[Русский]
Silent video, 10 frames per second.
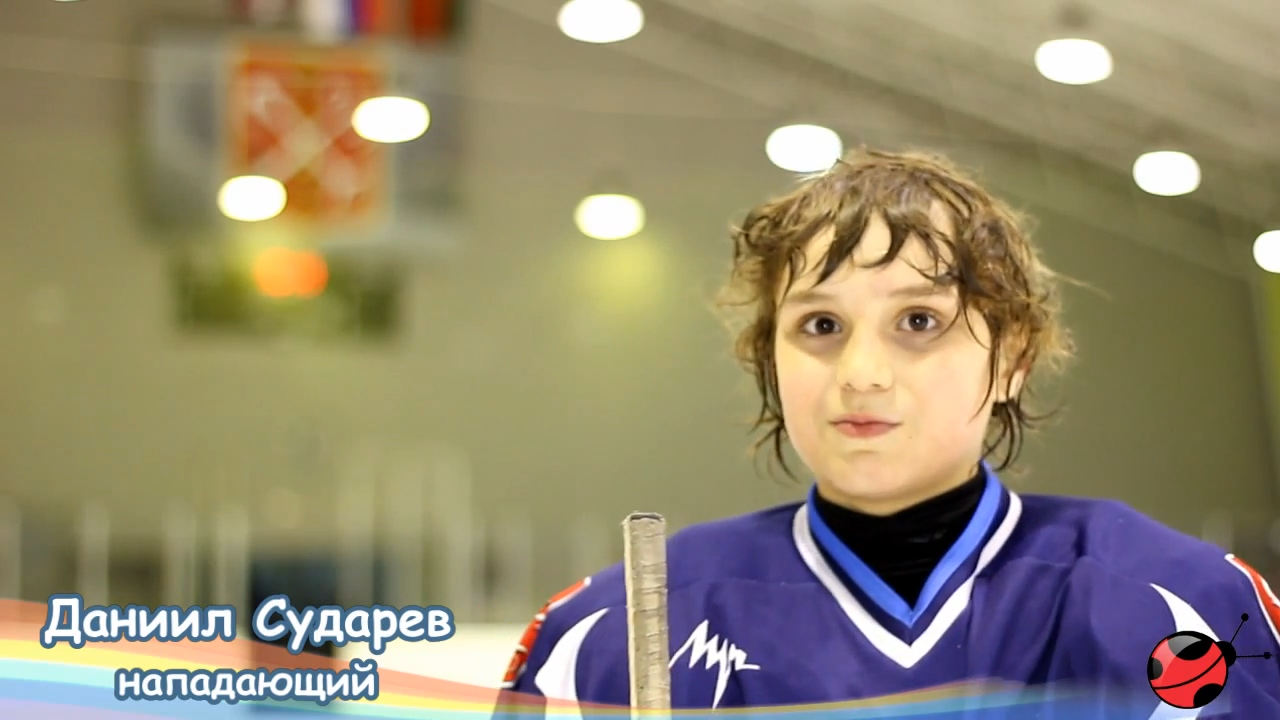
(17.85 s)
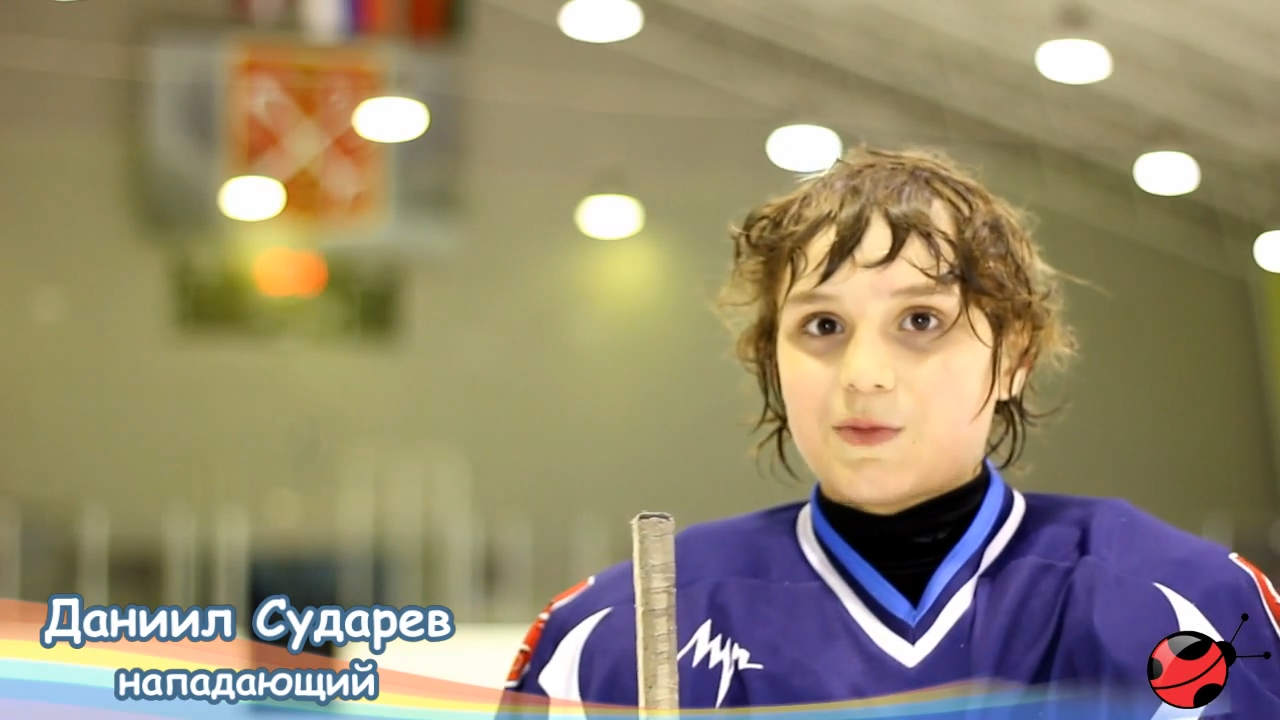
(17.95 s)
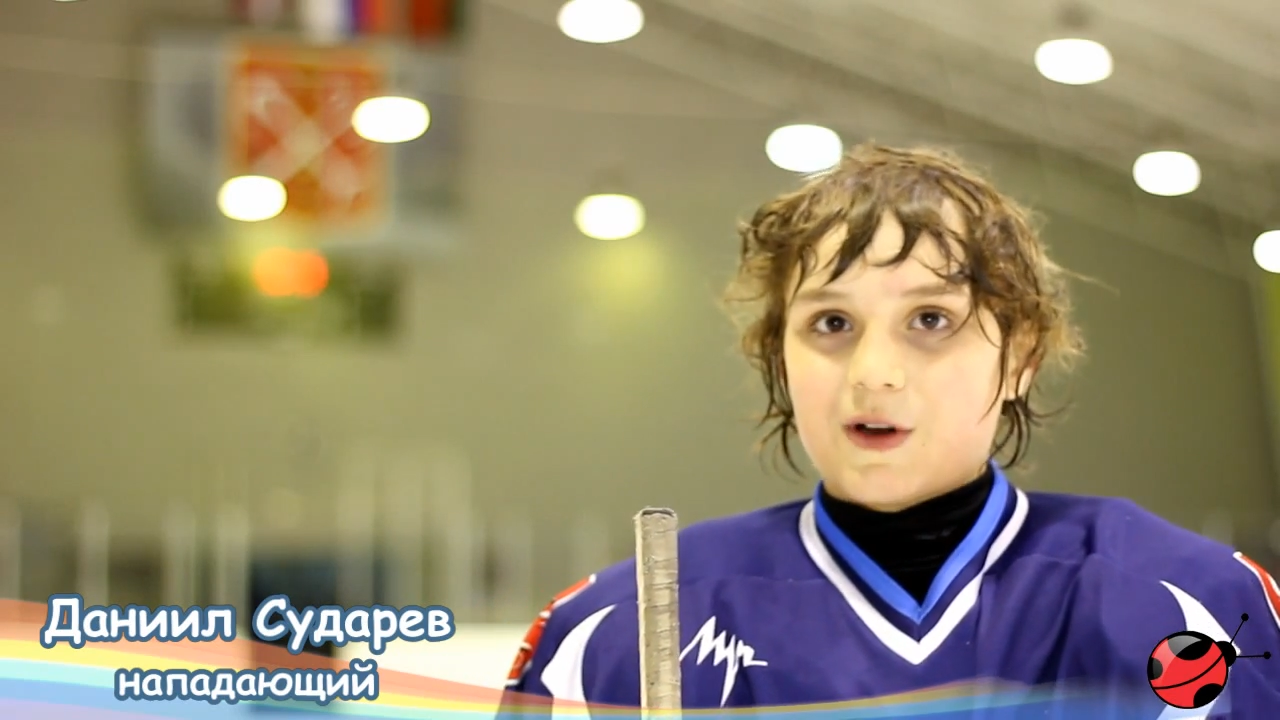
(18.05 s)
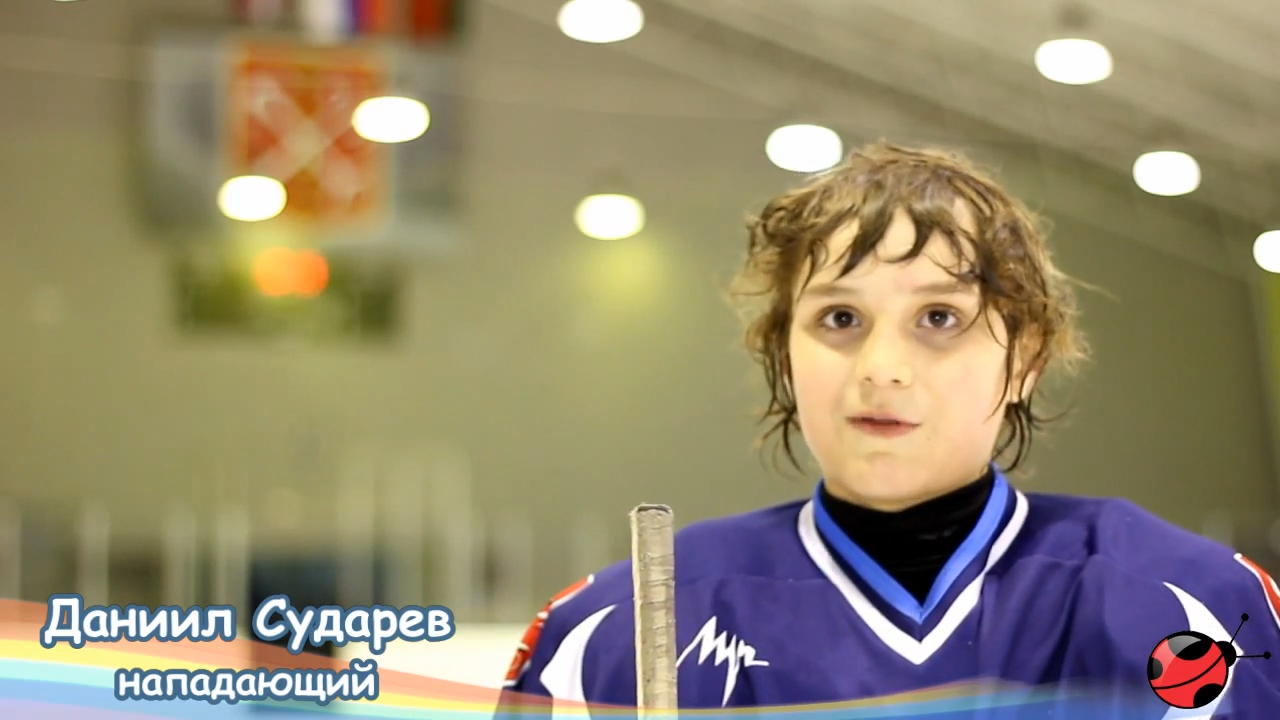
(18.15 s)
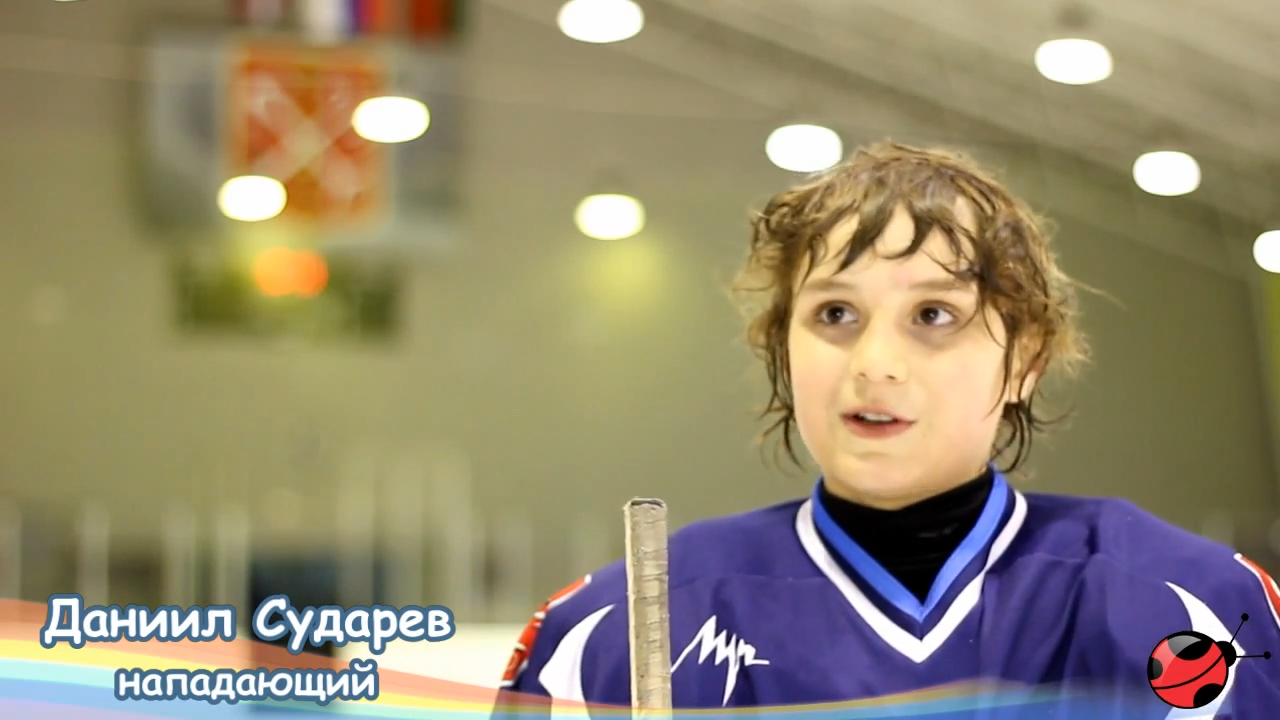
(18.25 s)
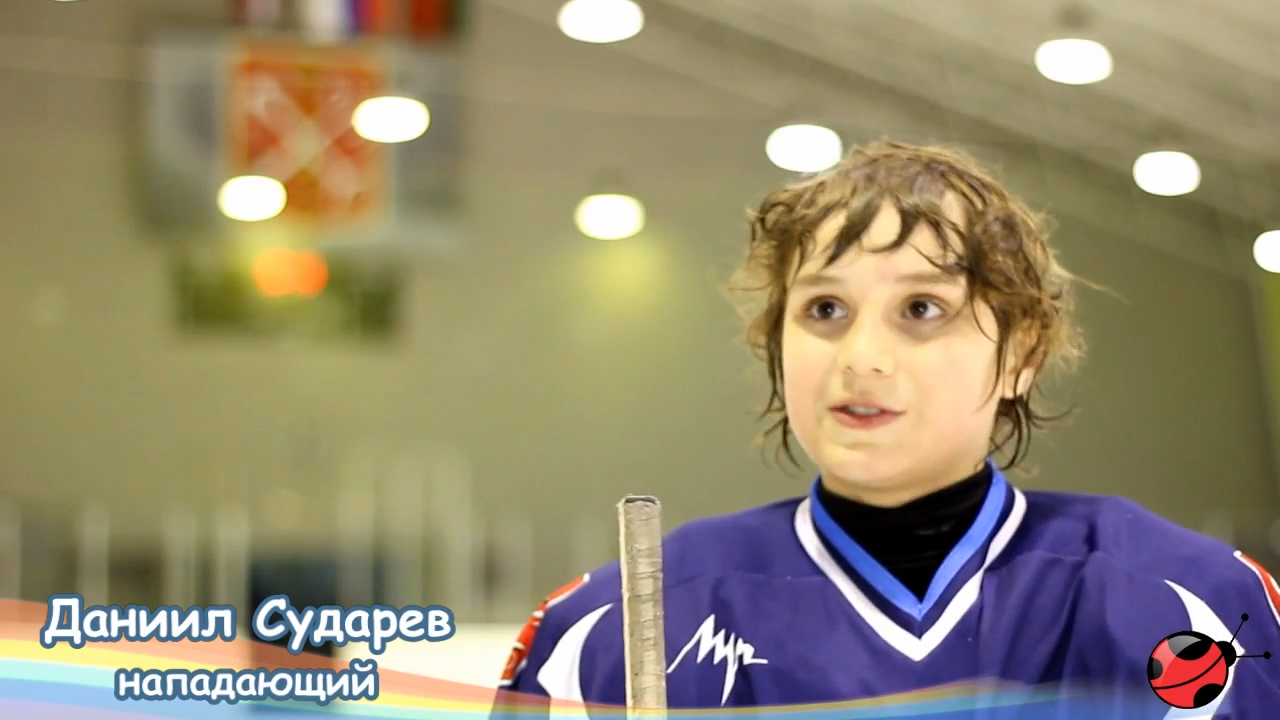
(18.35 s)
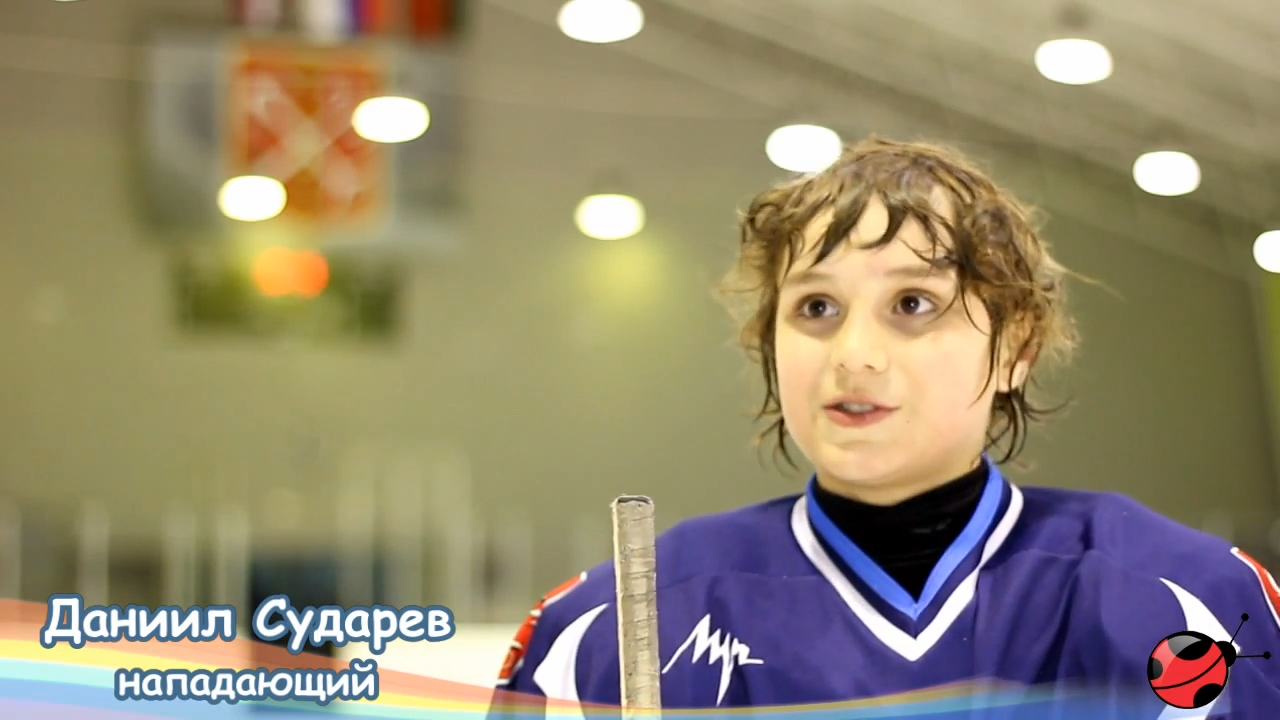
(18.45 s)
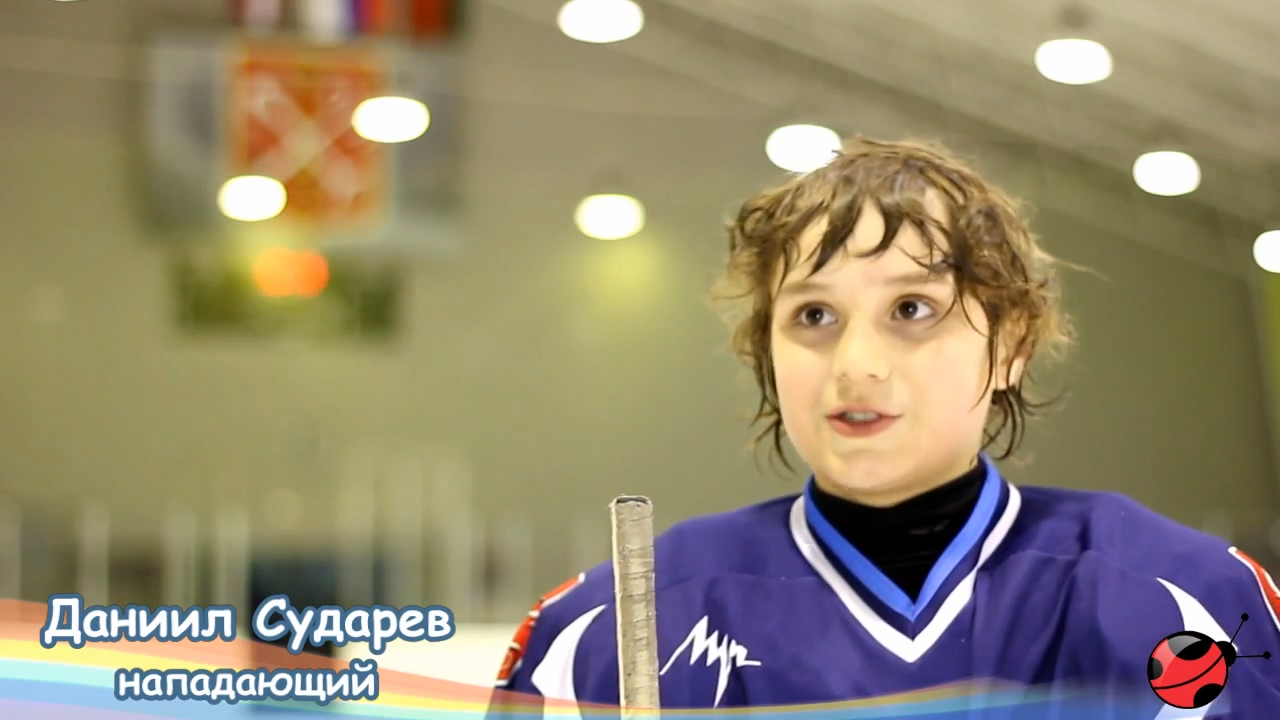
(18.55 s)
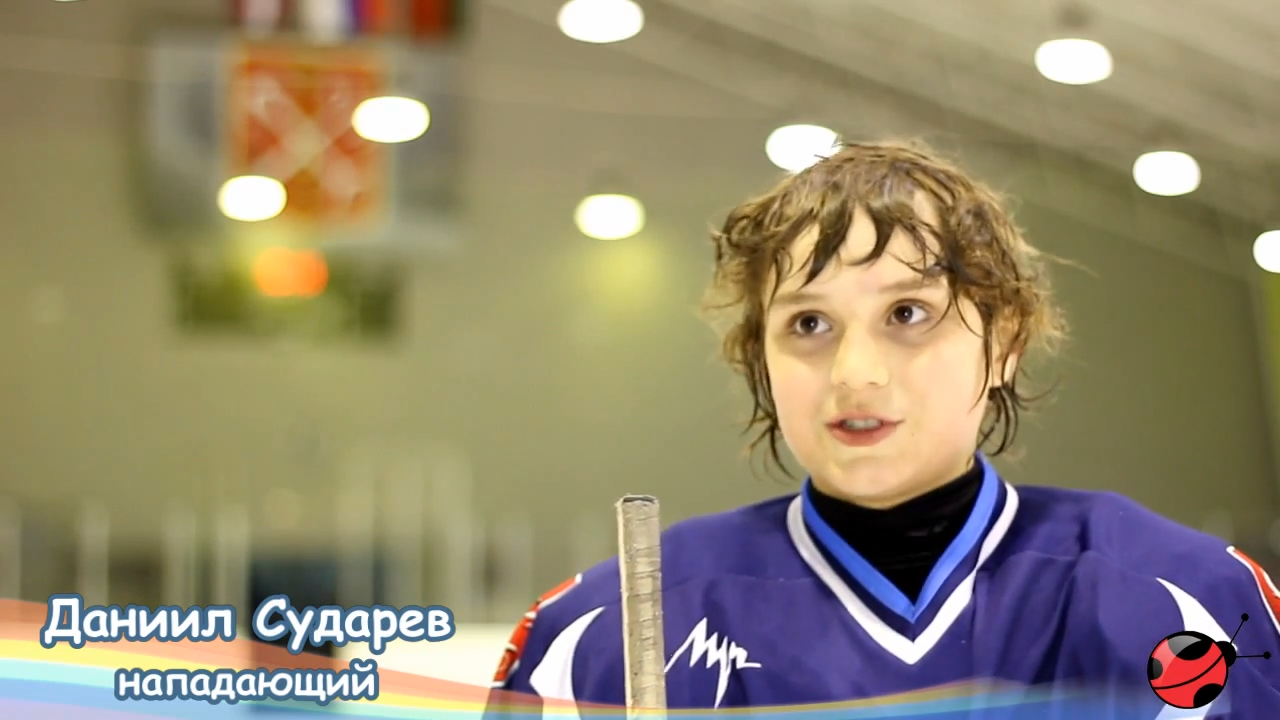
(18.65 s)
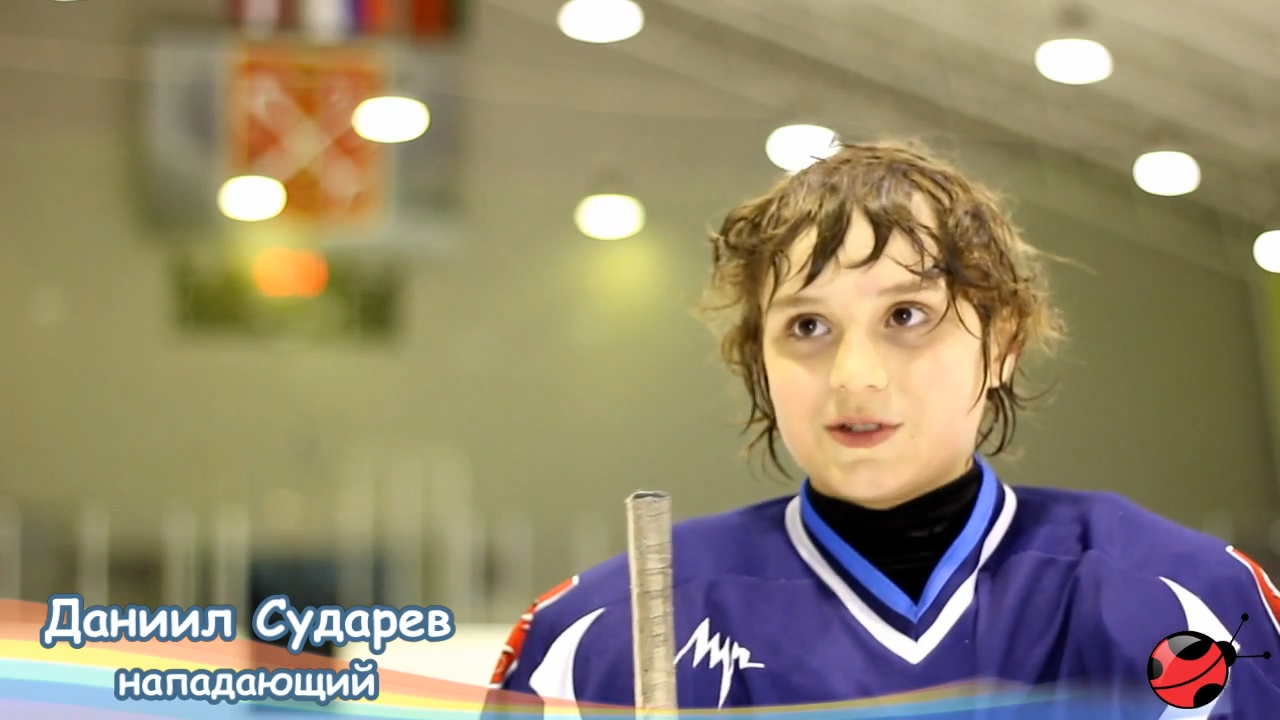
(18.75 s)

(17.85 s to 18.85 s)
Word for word: похвастаешь